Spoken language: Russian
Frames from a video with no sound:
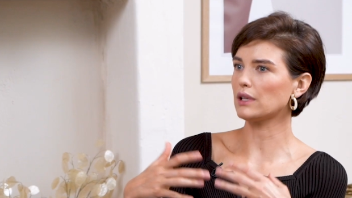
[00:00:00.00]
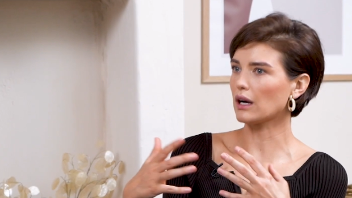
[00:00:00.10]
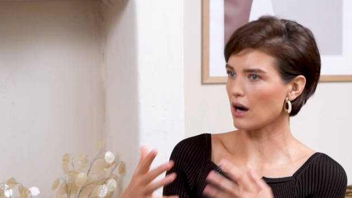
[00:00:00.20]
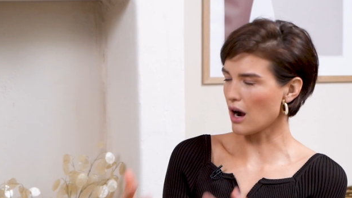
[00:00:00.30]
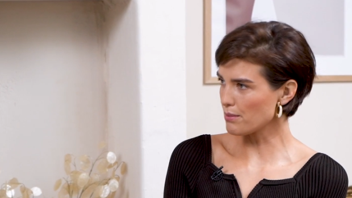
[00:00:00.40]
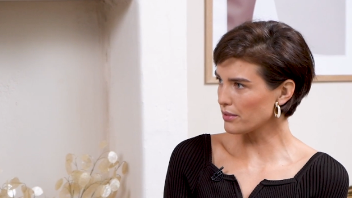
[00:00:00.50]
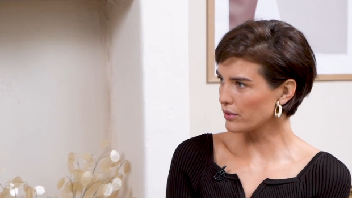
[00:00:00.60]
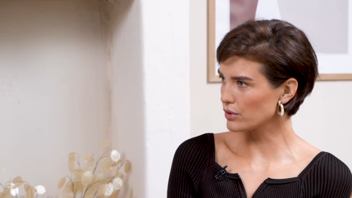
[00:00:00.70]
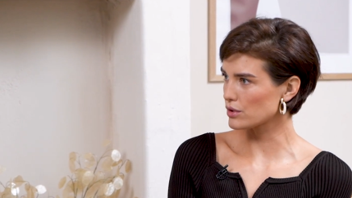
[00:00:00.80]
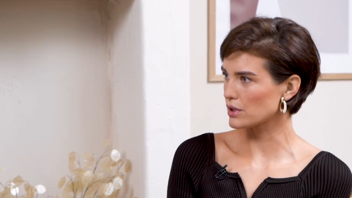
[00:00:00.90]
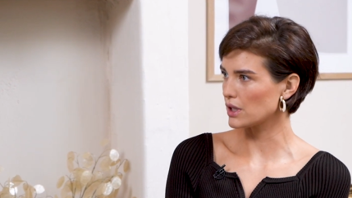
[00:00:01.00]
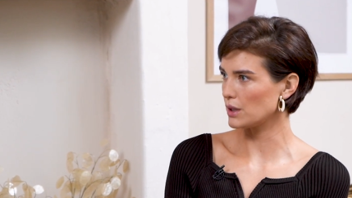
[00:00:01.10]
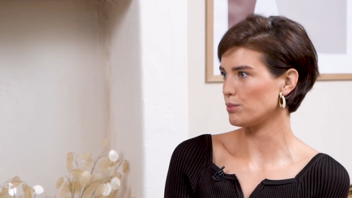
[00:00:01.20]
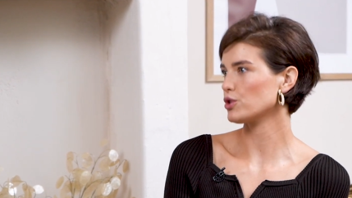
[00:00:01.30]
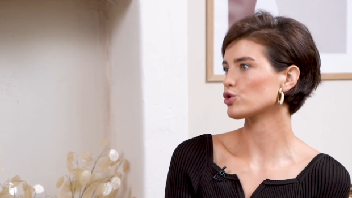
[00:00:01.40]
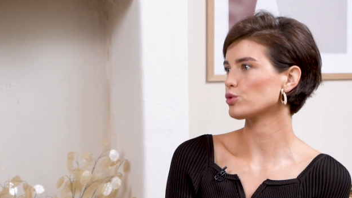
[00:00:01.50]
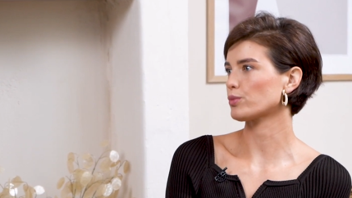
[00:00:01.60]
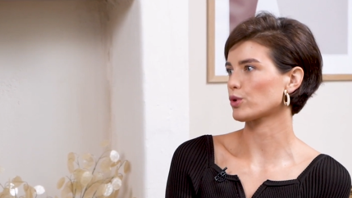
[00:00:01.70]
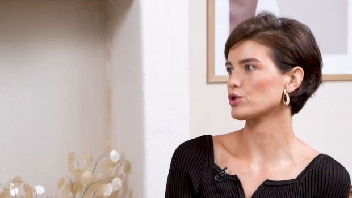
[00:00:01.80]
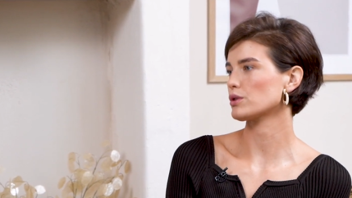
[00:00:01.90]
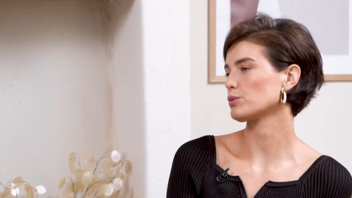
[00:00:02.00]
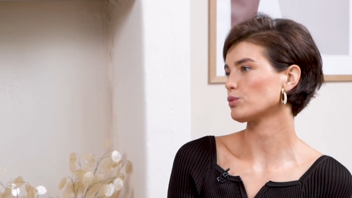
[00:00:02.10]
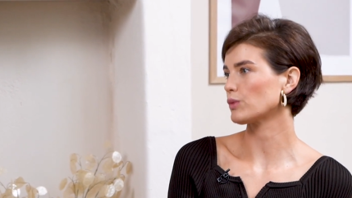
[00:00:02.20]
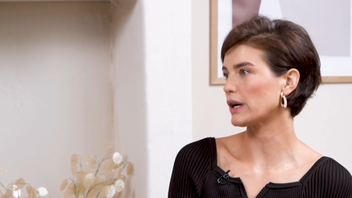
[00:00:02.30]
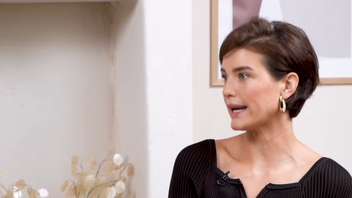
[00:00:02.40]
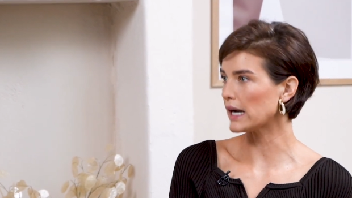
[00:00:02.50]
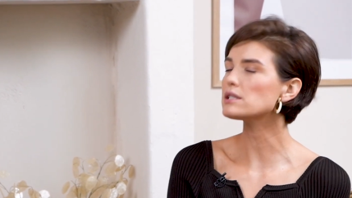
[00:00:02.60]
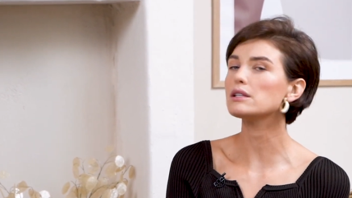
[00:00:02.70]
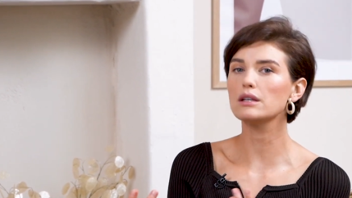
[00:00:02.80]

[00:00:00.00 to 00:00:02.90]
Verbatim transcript: докапываются и пишут просто грязь